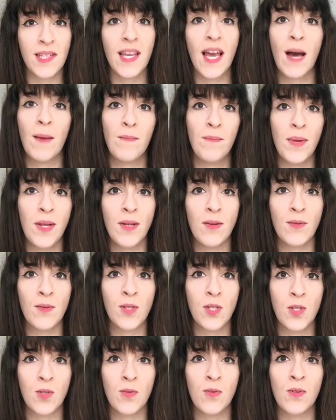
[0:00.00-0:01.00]
die Anbindung
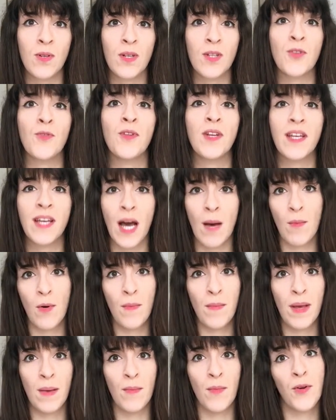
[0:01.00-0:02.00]
zur
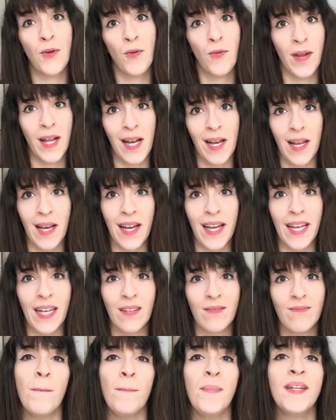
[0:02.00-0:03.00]
Yudika-Momel Monorail Line,
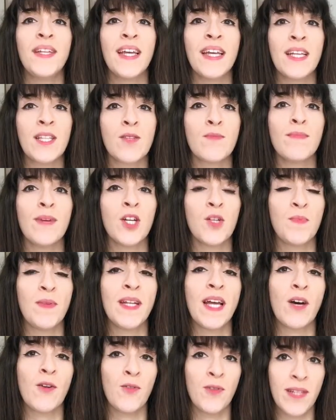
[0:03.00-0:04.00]
mit der ihr zum Beispiel
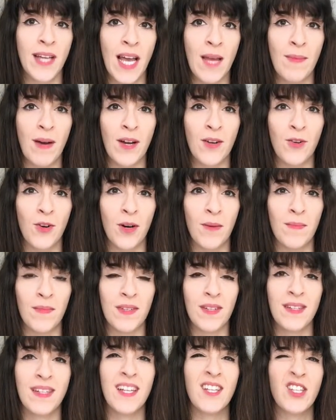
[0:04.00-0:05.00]
nach Odaiba
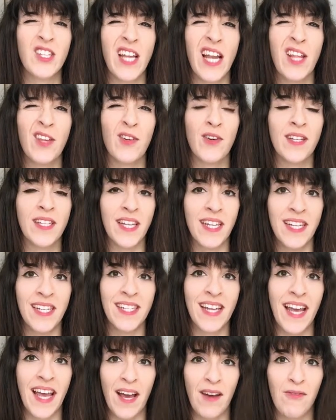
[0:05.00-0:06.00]
kommt. Das stelle ich euch dann
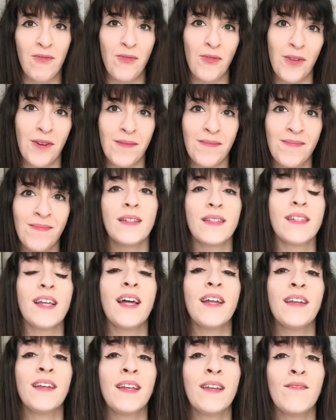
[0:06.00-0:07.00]
hinterher vor.
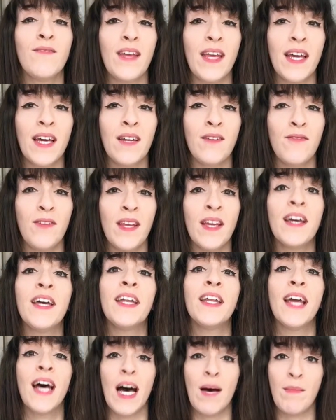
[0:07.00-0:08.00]
Dann wären wir
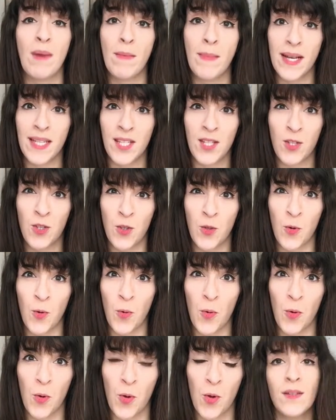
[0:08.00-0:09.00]
in Hamamatsu.
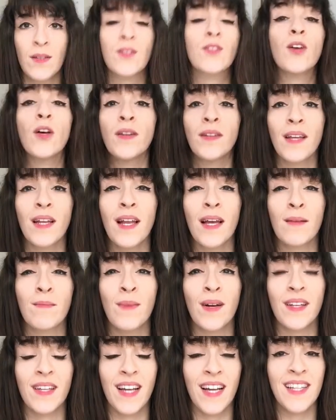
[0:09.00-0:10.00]
Dort gelangt
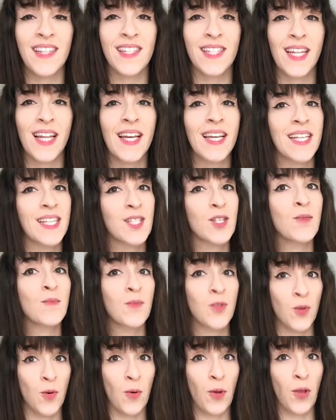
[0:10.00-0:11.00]
man ganz leicht
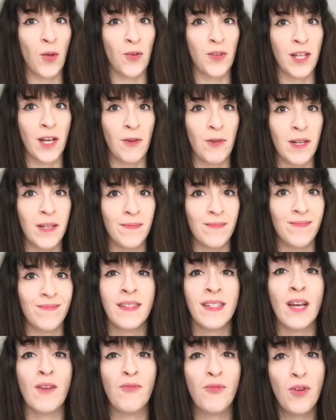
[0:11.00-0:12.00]
zum Tokyo Tower.
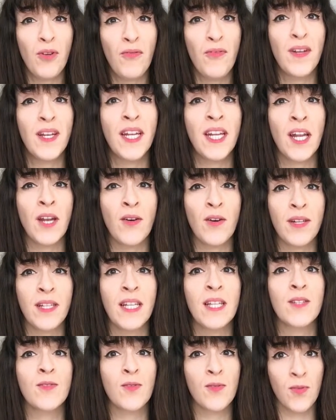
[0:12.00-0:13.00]
Davor findet ihr noch
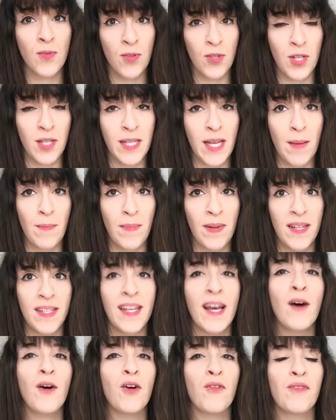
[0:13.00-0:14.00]
den Sosoji-Tempel,
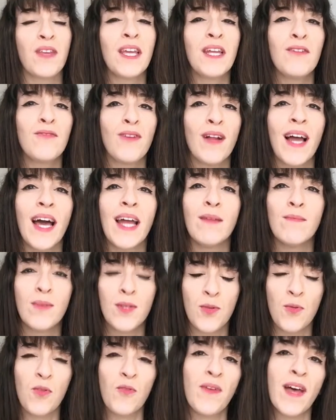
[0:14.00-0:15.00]
der auch auf jeden Fall einen
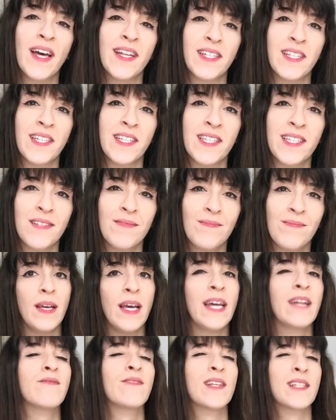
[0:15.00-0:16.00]
Besuch wert ist.
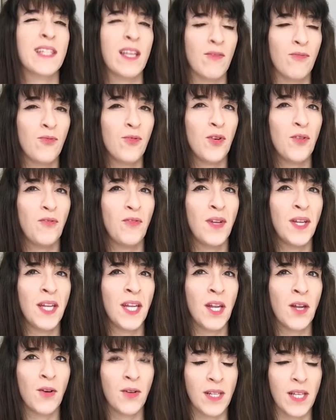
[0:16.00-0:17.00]
Etwas davor findet
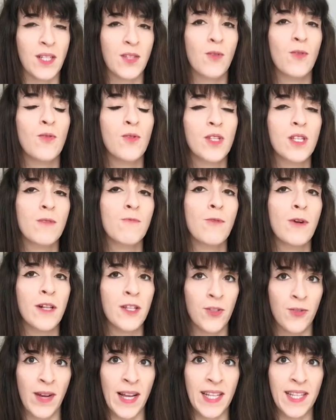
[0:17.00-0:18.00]
ihr noch das große
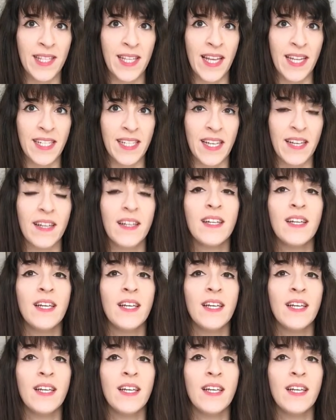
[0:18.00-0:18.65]
World Trade Center.